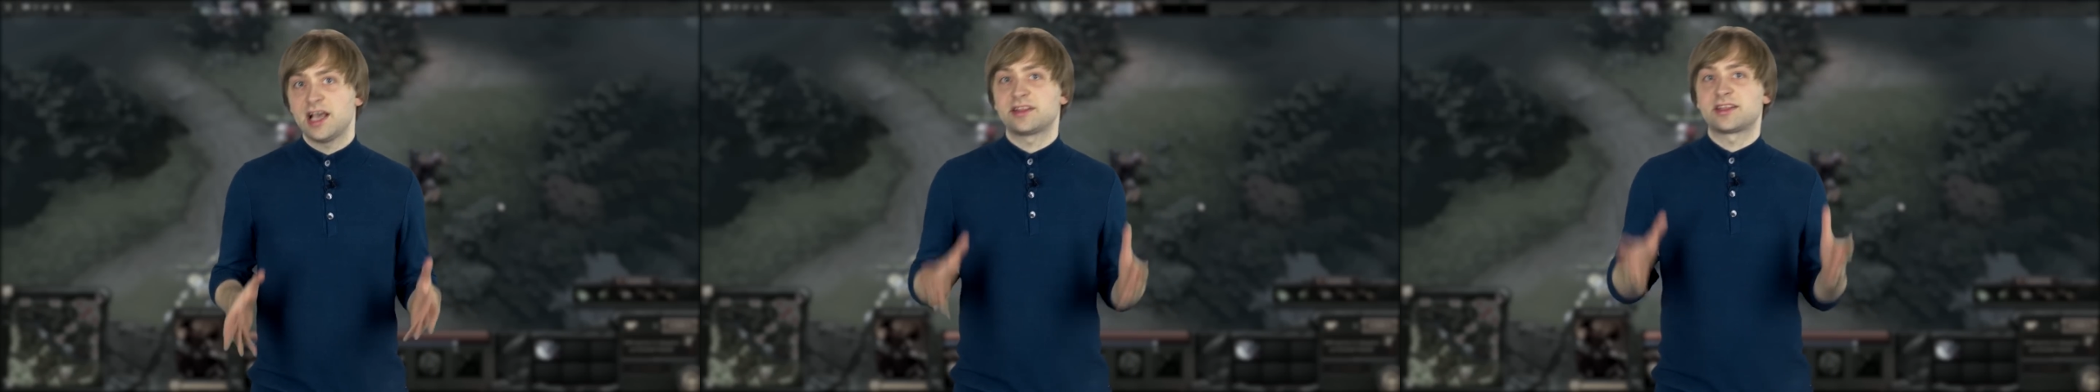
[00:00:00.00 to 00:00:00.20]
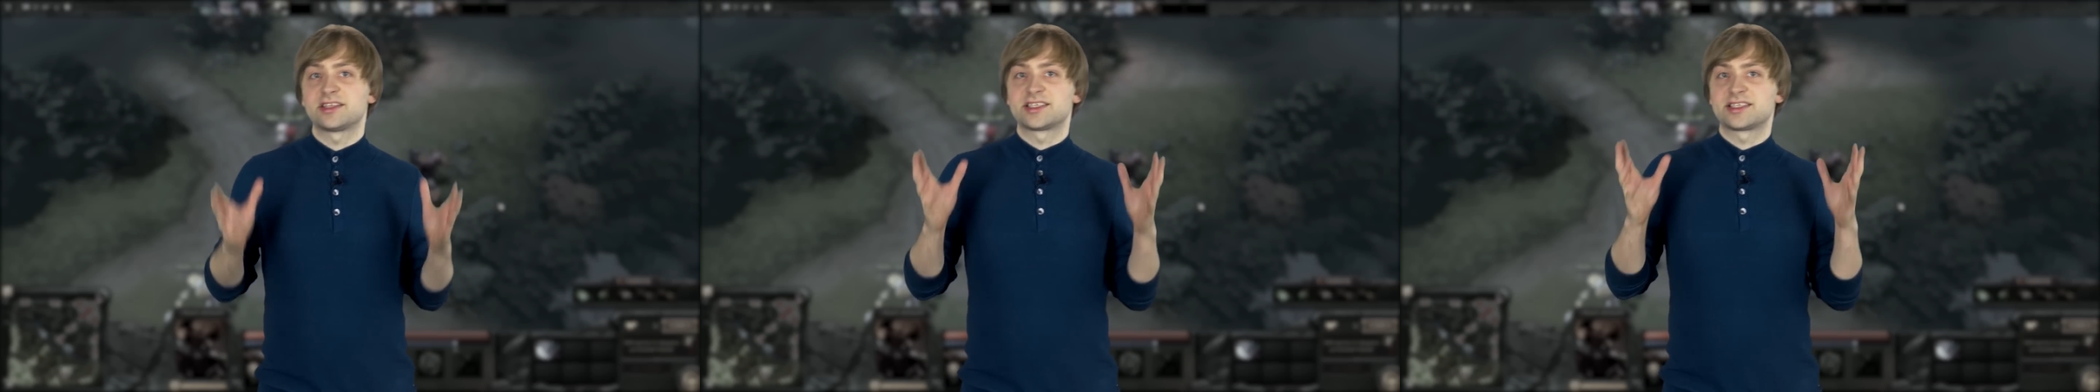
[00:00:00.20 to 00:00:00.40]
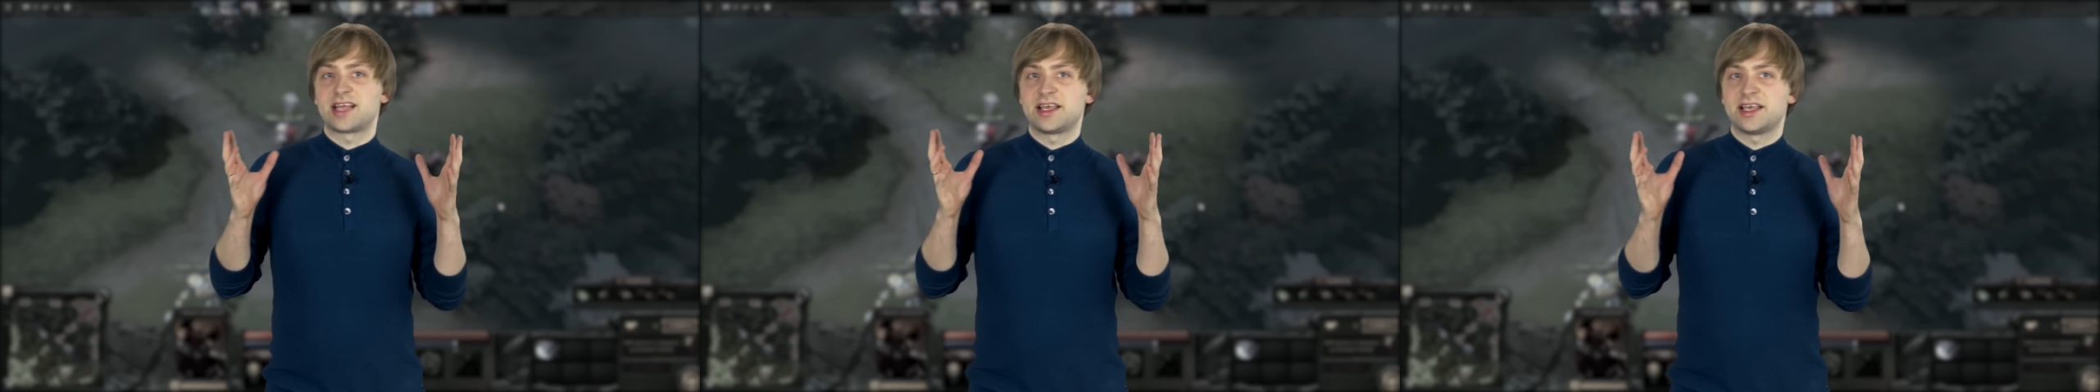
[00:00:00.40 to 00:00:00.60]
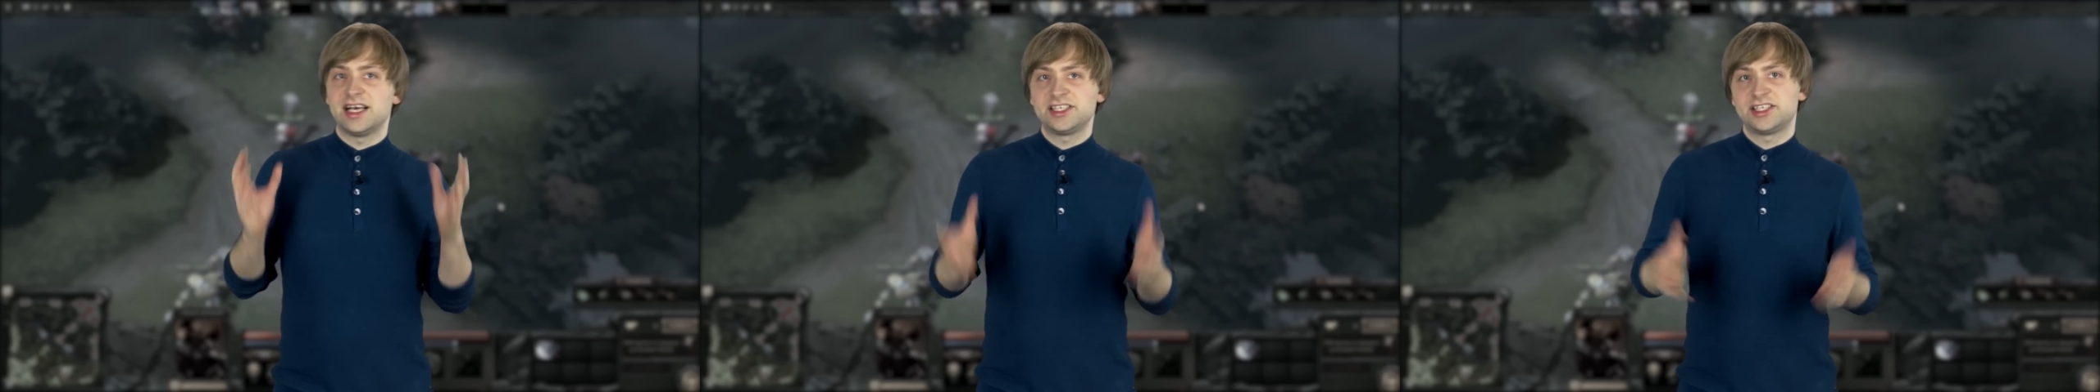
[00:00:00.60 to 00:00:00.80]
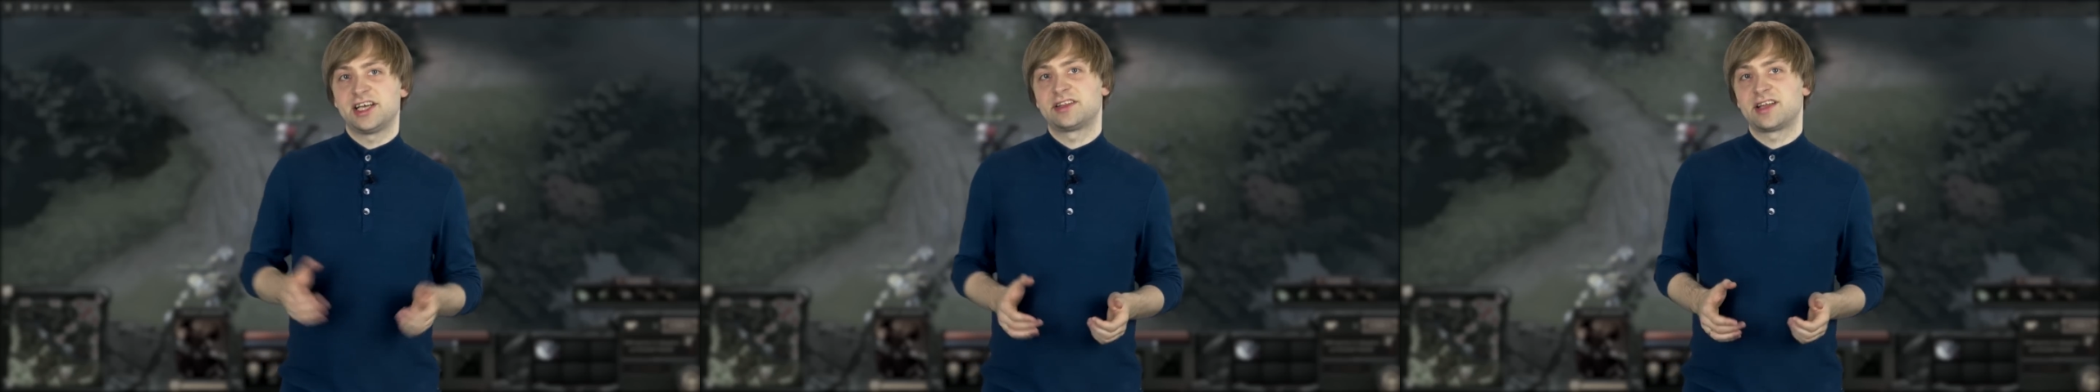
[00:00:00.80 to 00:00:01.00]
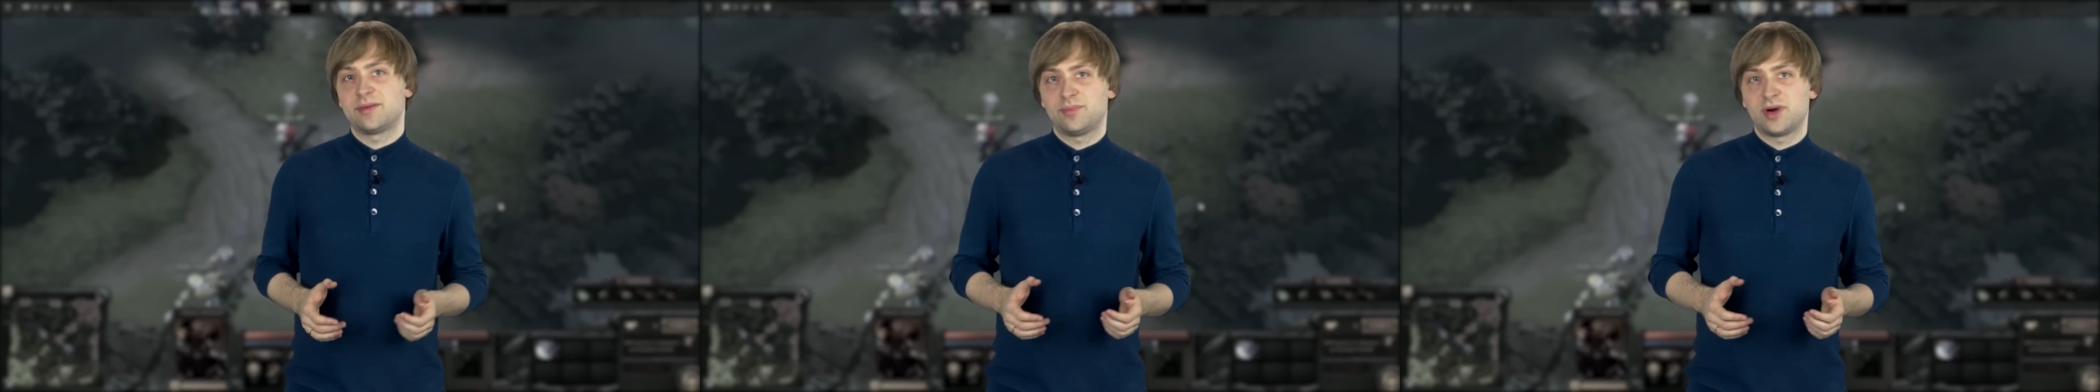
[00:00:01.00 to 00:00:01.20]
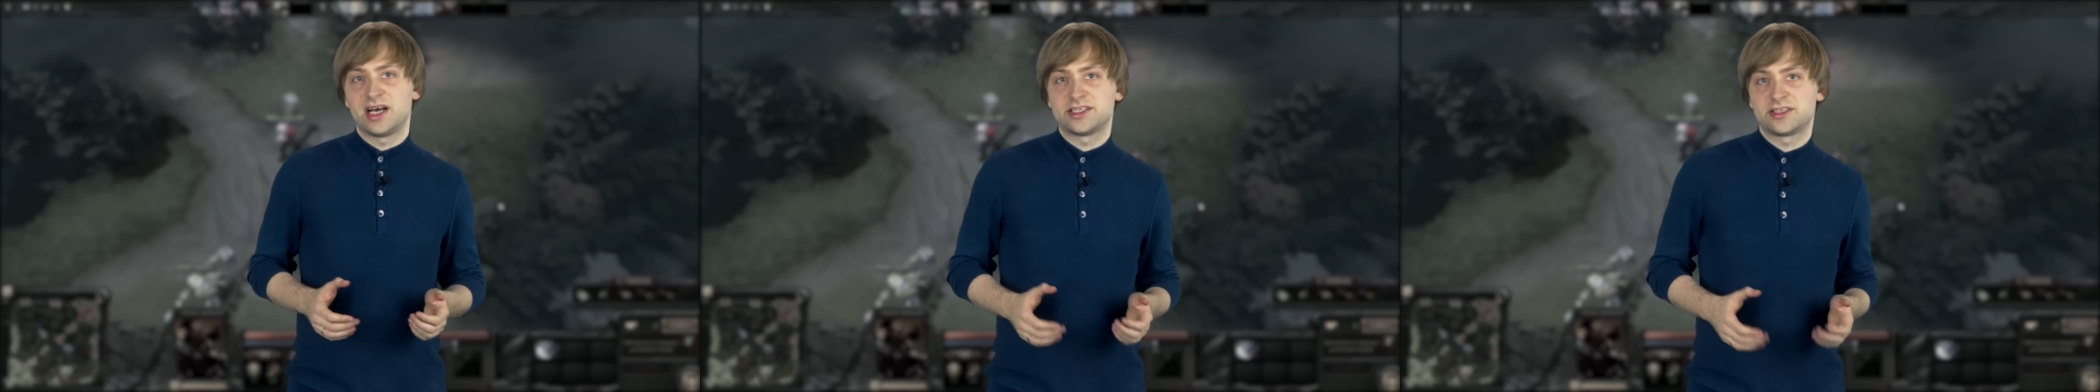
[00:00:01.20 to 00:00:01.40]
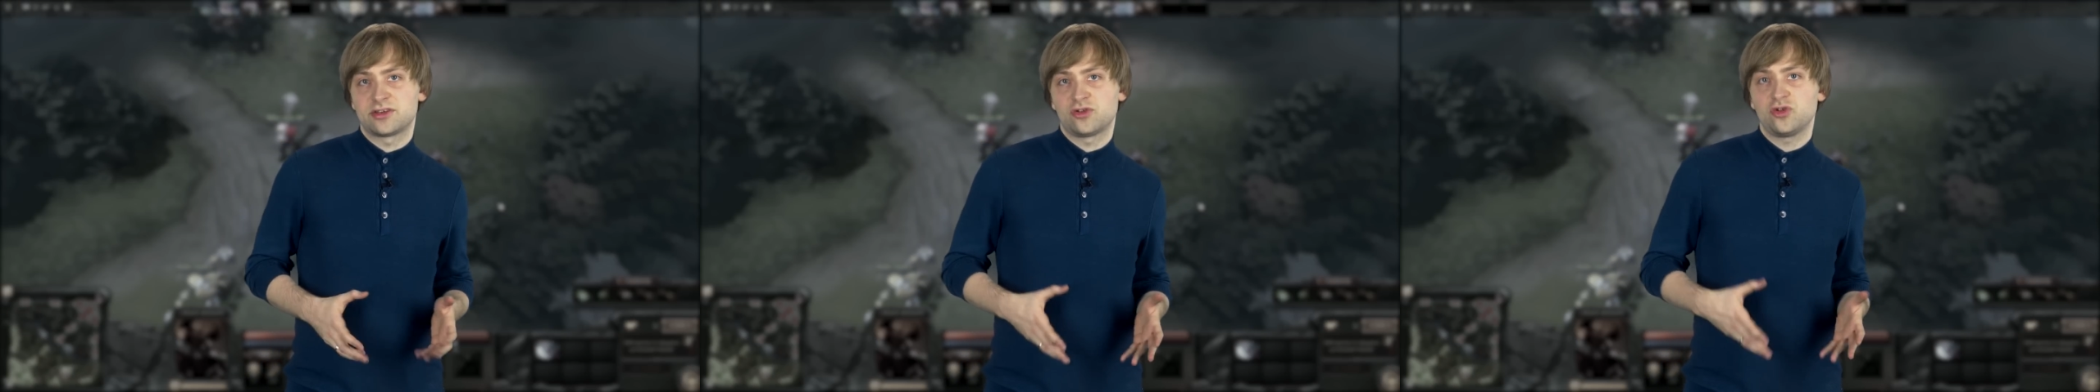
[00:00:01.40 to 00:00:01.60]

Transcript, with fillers: это настоящая напасть.